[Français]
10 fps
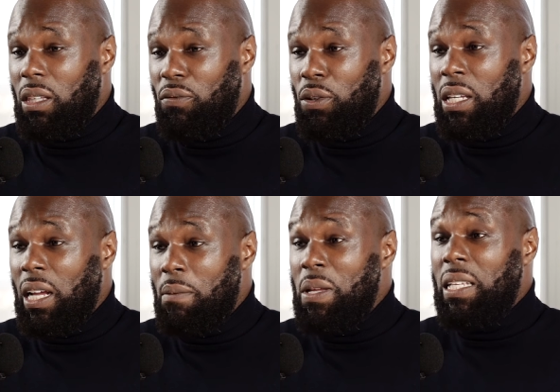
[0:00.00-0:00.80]

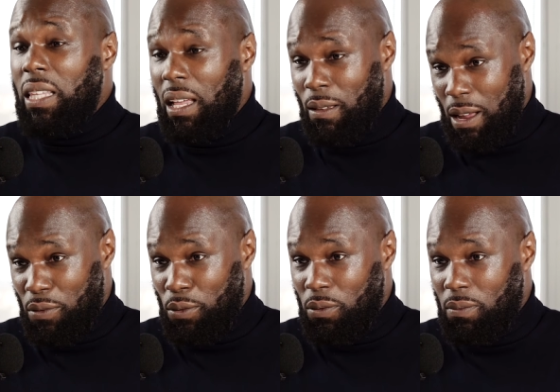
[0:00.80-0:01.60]
venir les militaires dans
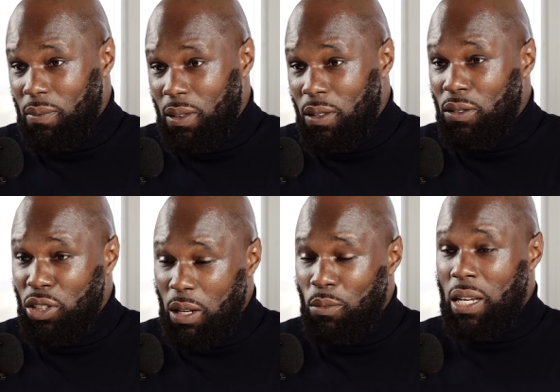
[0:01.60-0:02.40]
l'avion en disant que
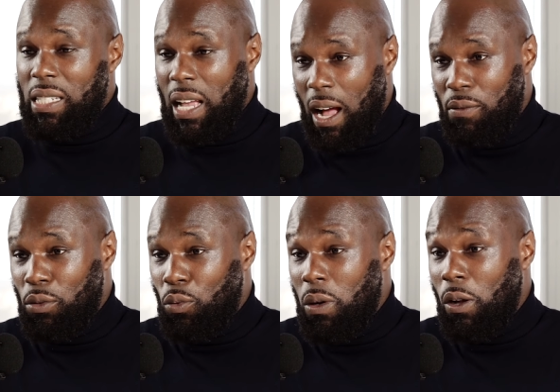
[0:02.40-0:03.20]
j'étais une menace grave de
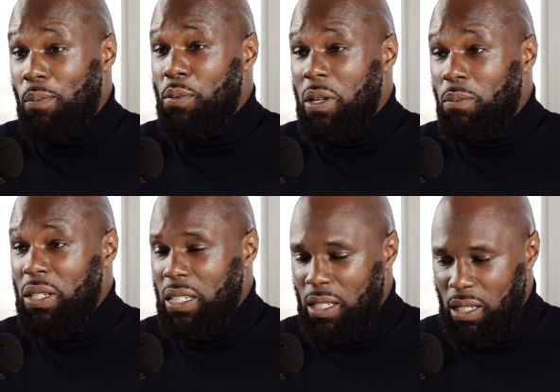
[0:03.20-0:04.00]
trouble à l'ordre public
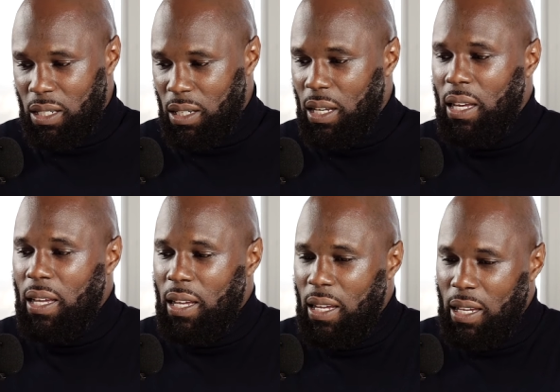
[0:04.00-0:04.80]
parce qu'il
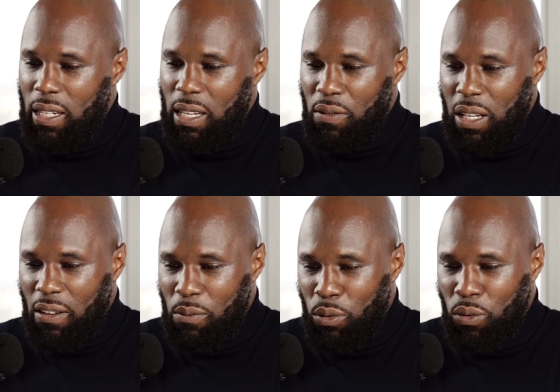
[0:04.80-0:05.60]
savait qu'il y
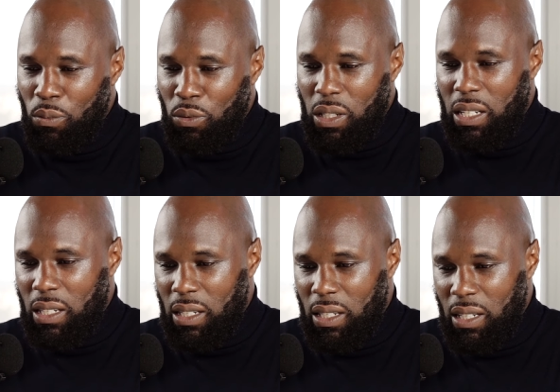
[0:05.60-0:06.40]
avait beaucoup de monde
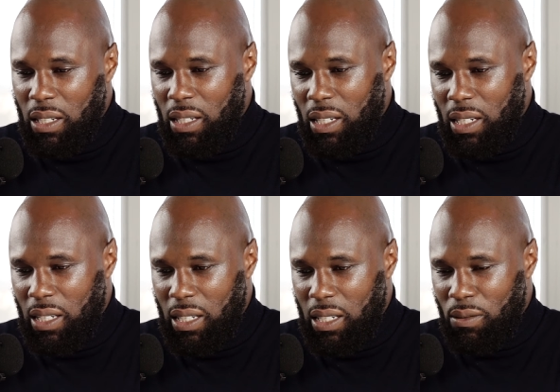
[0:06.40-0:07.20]
qui,
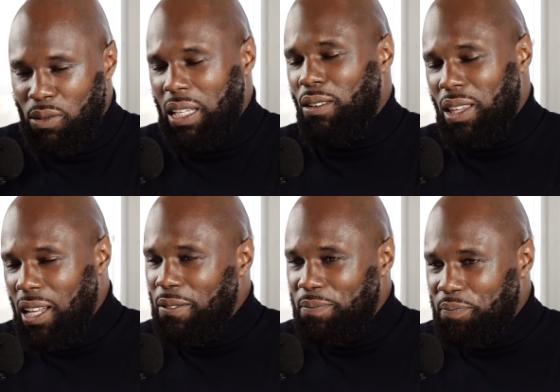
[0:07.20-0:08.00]
nous attendait.